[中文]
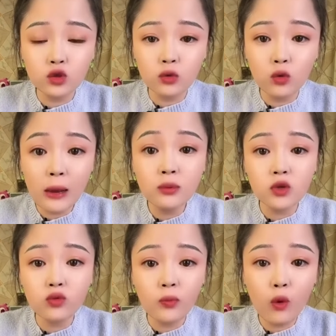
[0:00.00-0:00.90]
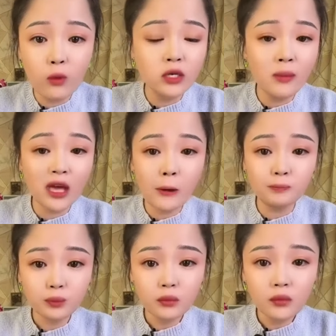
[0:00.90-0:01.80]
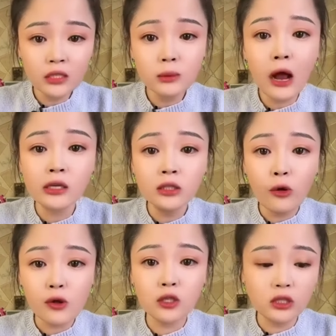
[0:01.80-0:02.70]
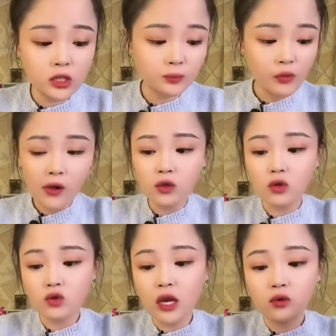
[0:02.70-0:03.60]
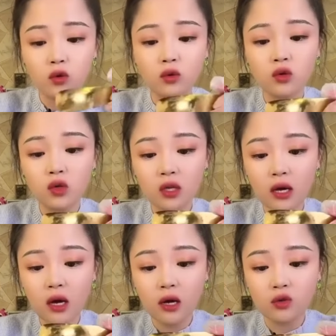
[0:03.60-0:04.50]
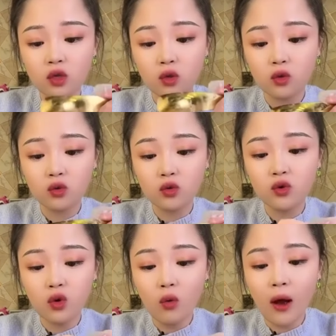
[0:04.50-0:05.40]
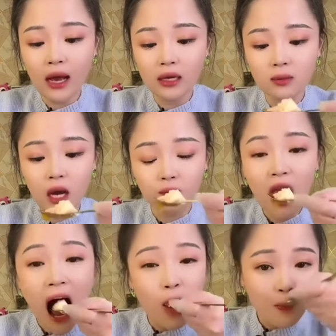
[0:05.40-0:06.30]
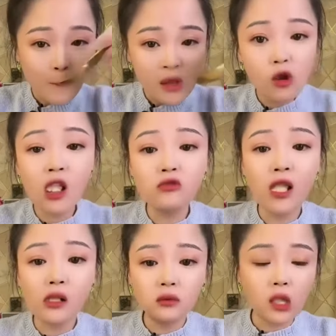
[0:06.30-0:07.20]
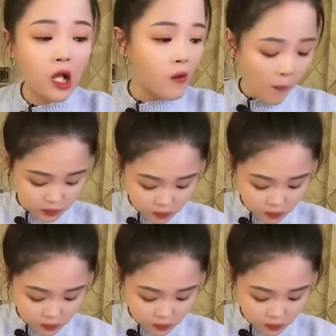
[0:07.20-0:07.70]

就来不及换卫生棉的，是不是？啊？就是那，就对，就这个是那个，就是出出去游玩呀，是不是？对，都可以穿啊。是的，